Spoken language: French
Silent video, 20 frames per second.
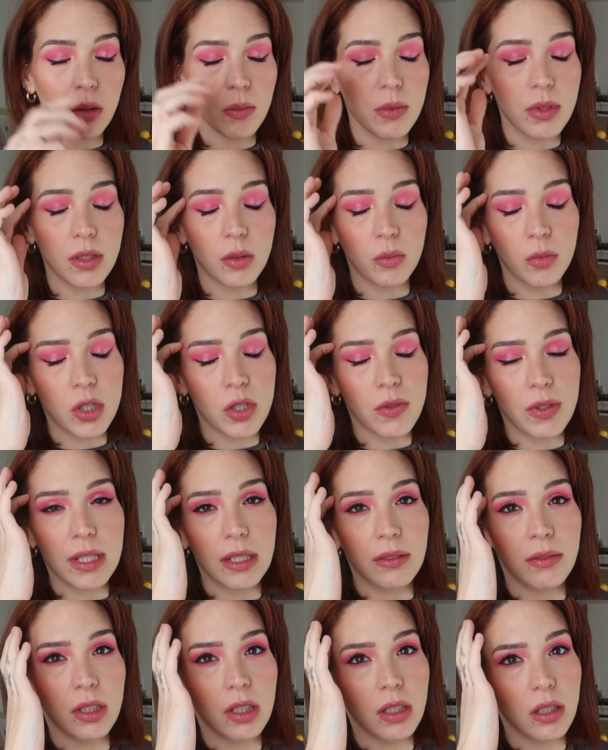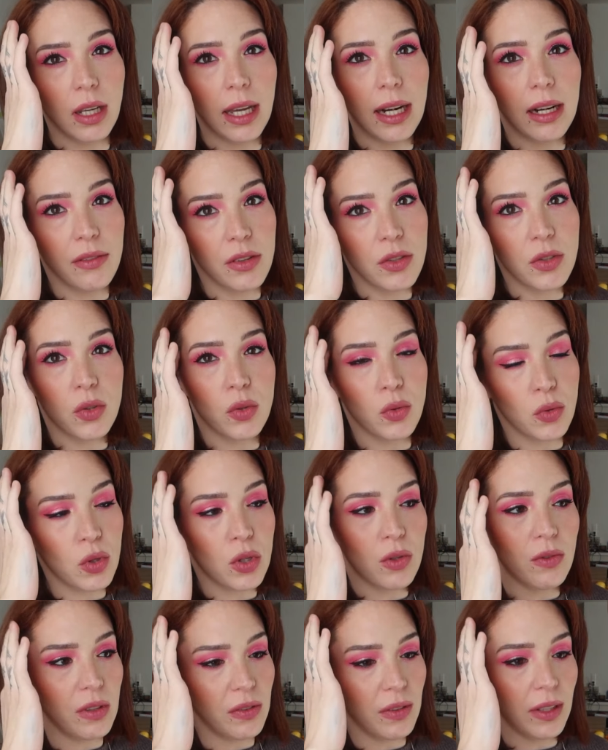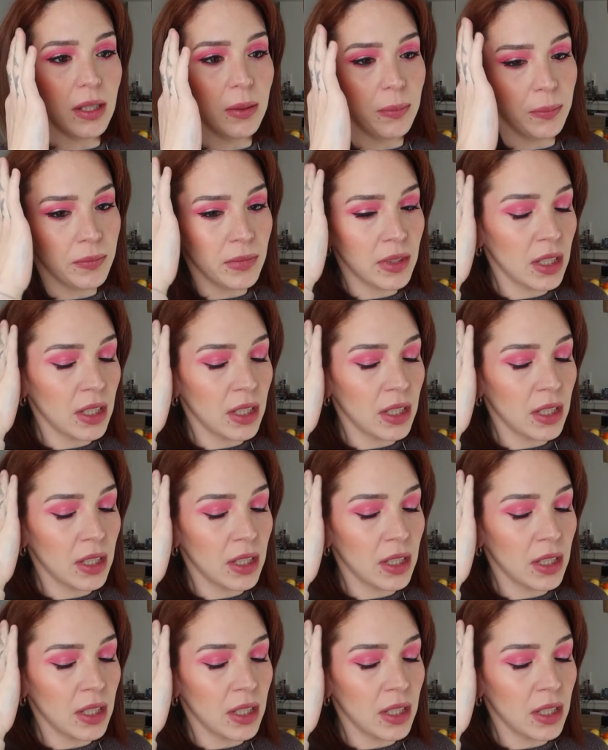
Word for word: comme ça moi je vais savoir à l'avance ce que je vais faire.